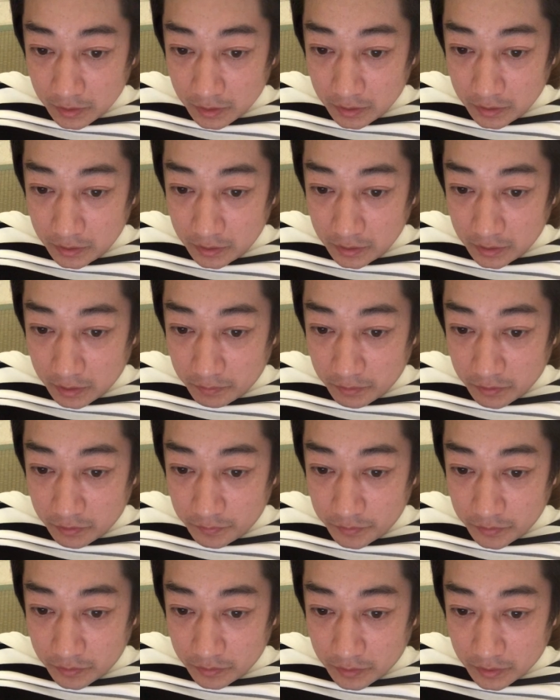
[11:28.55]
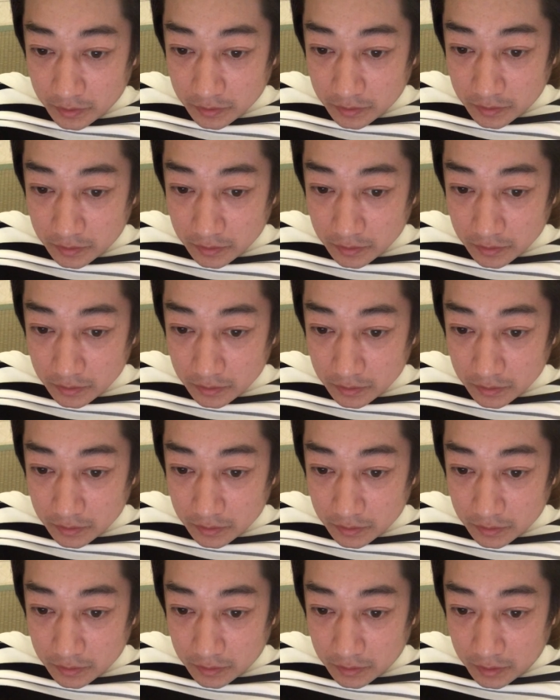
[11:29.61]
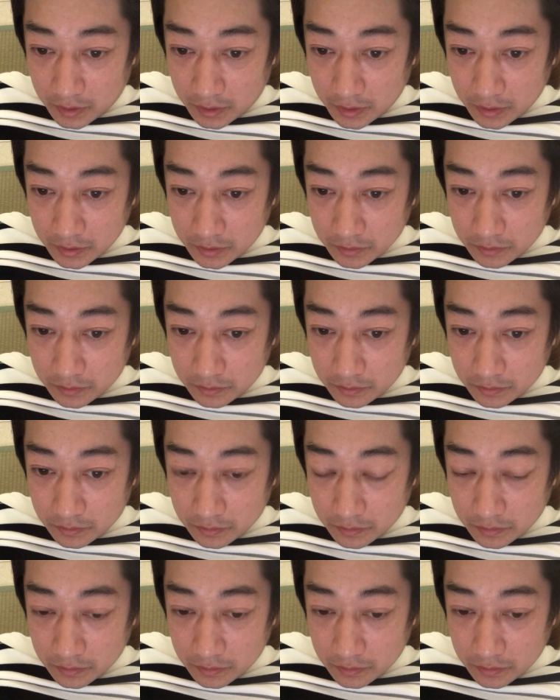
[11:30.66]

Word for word: うんエニータバコプロダクツハイスクール